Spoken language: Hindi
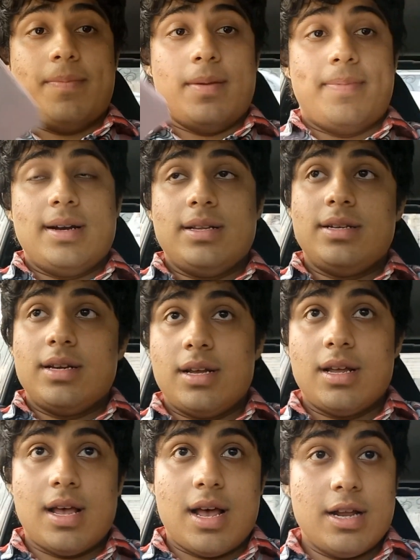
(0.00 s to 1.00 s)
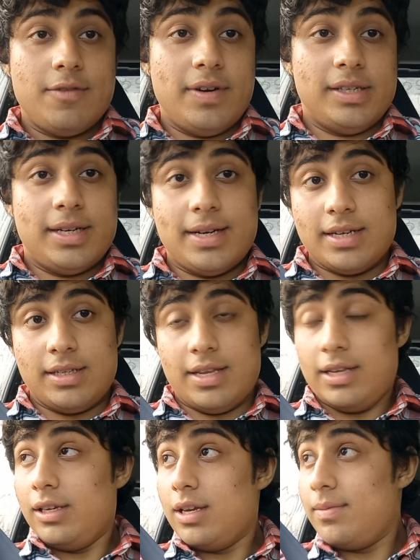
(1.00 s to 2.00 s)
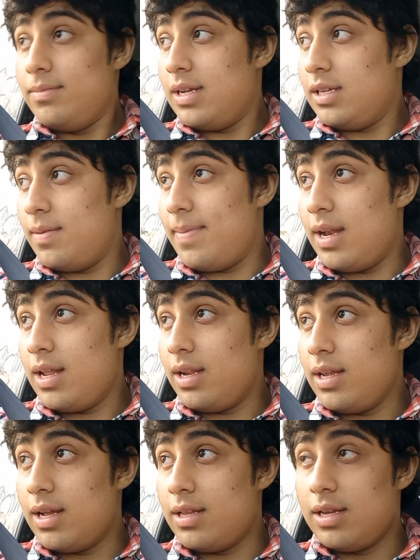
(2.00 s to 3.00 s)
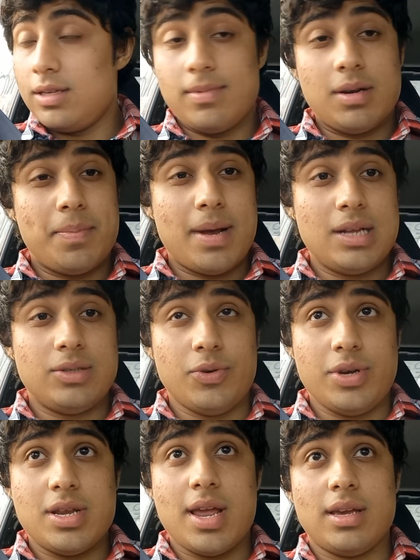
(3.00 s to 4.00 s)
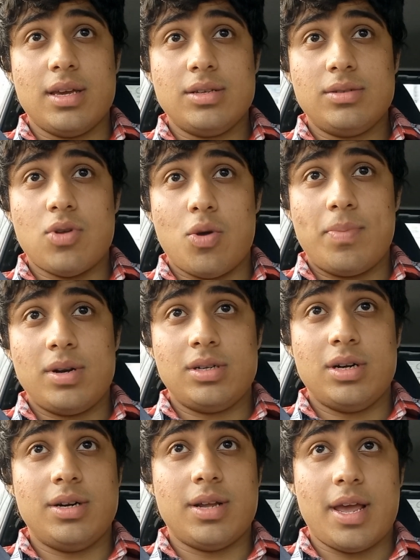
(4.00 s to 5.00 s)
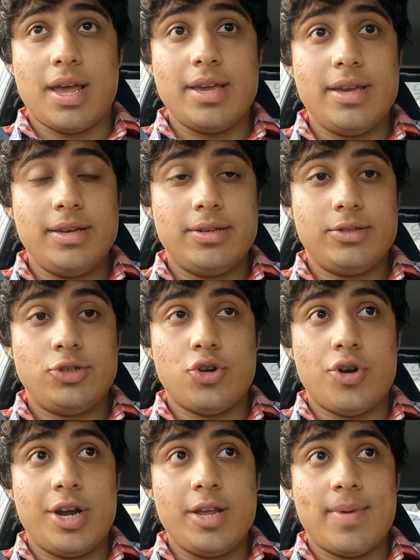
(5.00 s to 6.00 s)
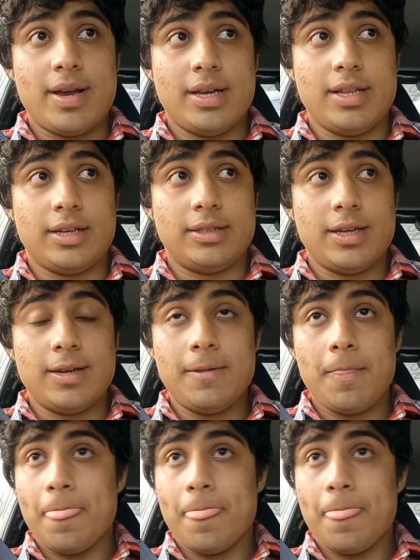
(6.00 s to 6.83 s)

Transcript: पेपर्स आज फिर से टेस्ट देंगे हम जैसे पहले दिया था इस बार पास हो ही जाएंगे सौ परसेंट है ही श्योरिटी बाकी देखते हैं